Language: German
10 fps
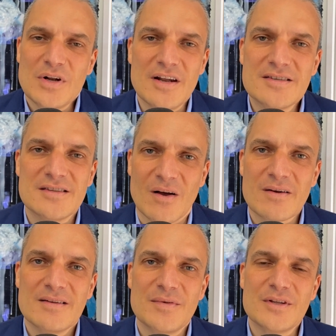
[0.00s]
die letzten
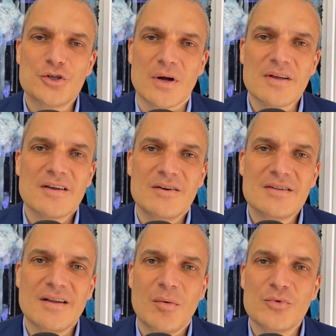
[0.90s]
Jahre hinweg die Stange
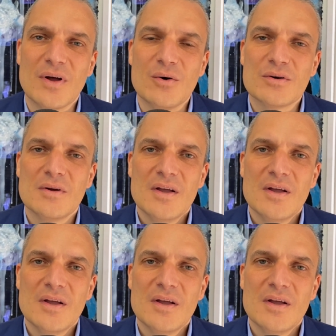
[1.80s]
gehalten haben und auch